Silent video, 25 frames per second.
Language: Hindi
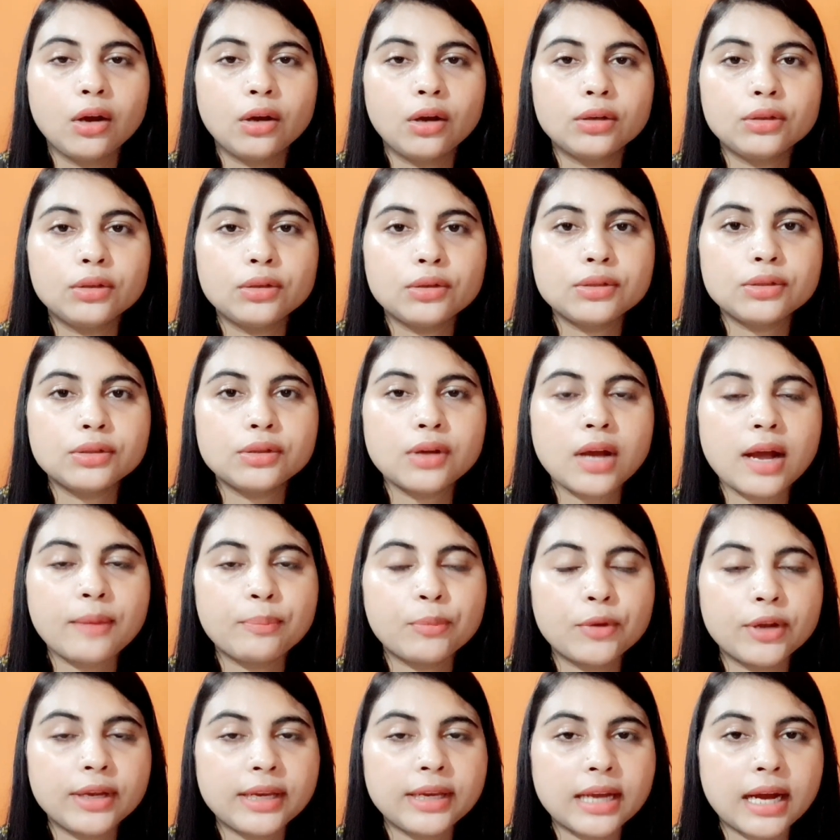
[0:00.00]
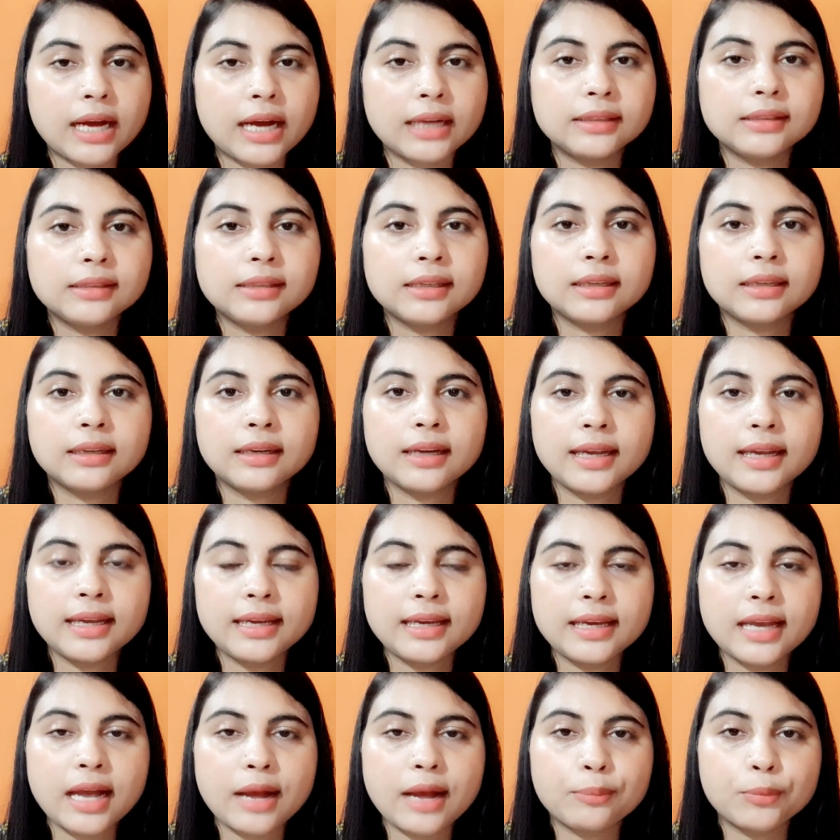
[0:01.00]
और दोस्तों आपको याद रखना है
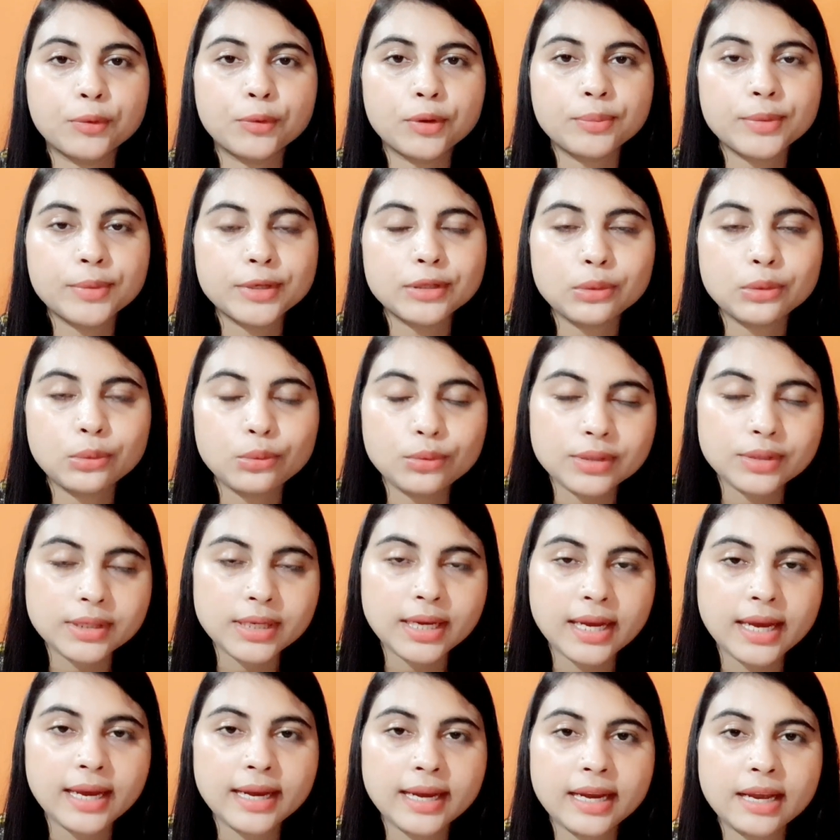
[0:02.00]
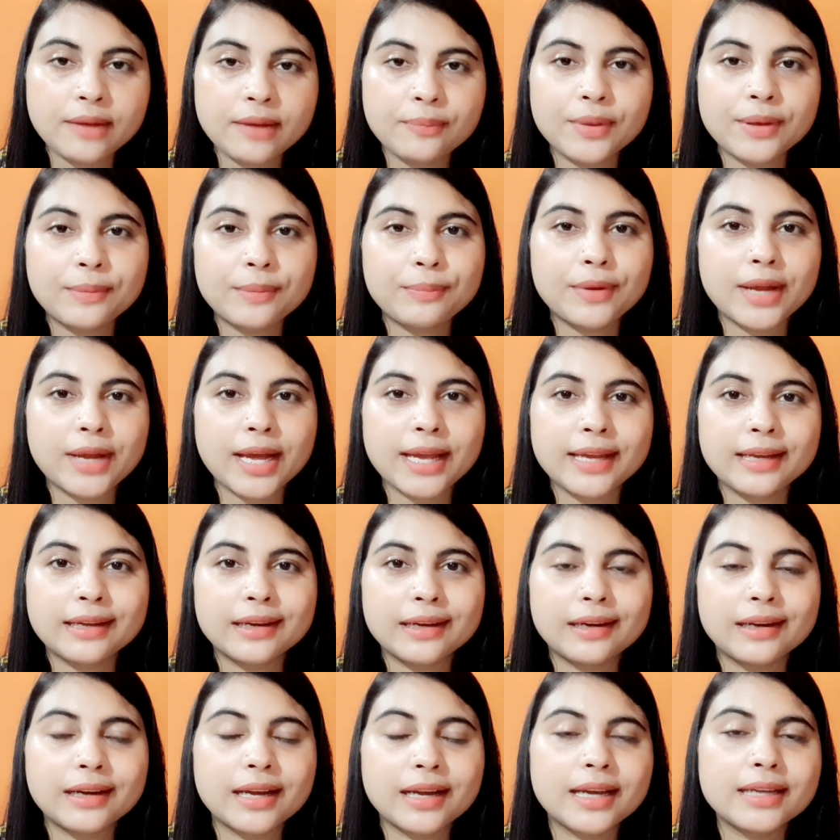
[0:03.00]
कि आपको बस उसी एरिया पे अप्लाई
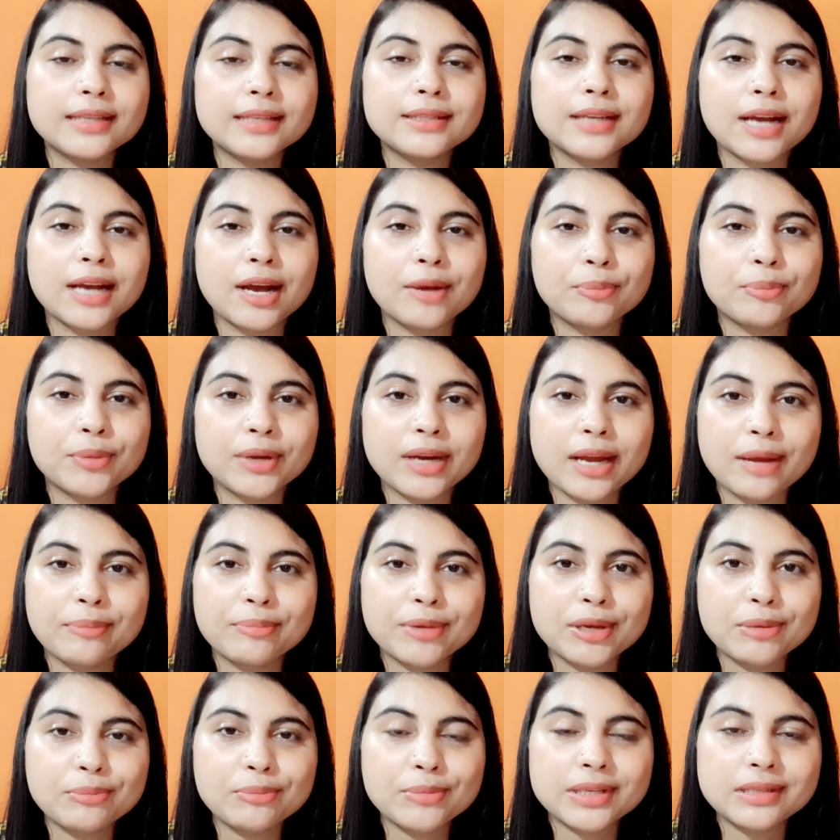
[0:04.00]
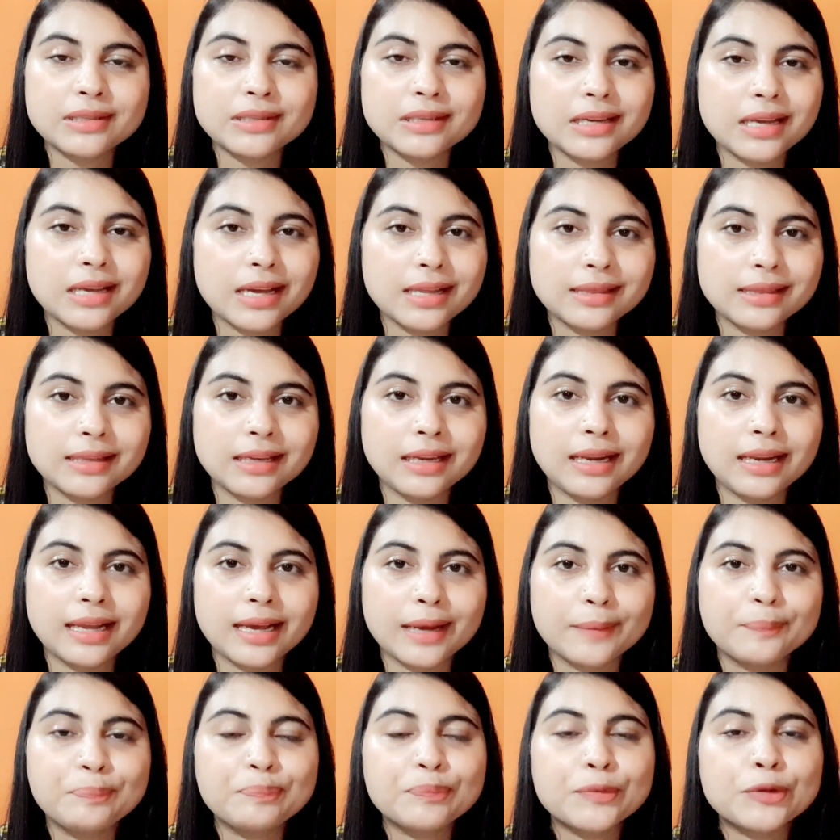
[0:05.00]
करना है जहाँ पर आपके मस्से या तिल
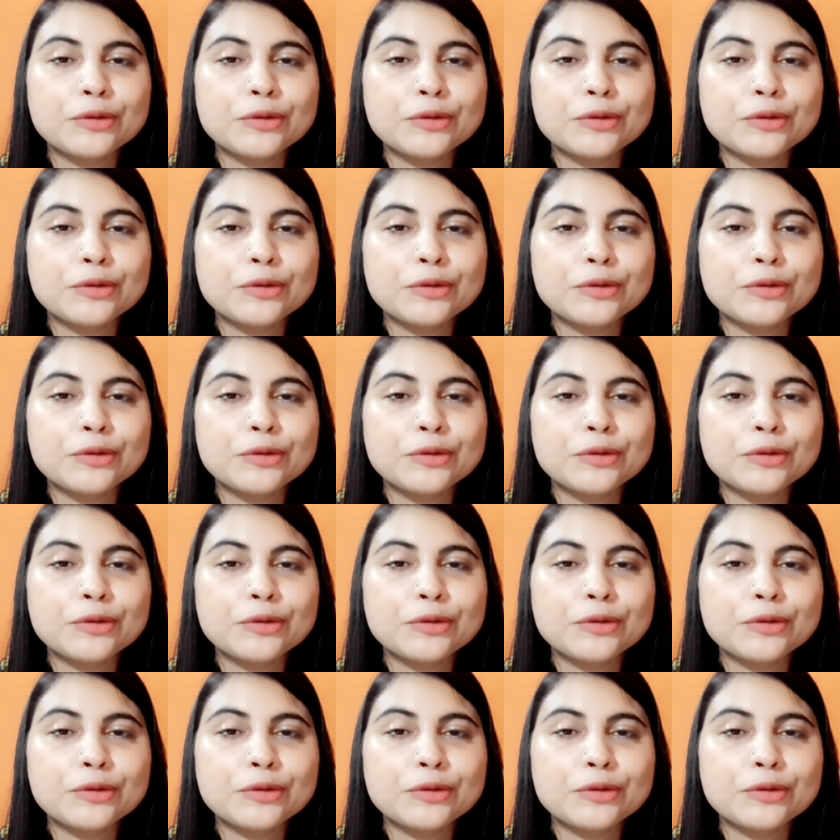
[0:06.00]
हैं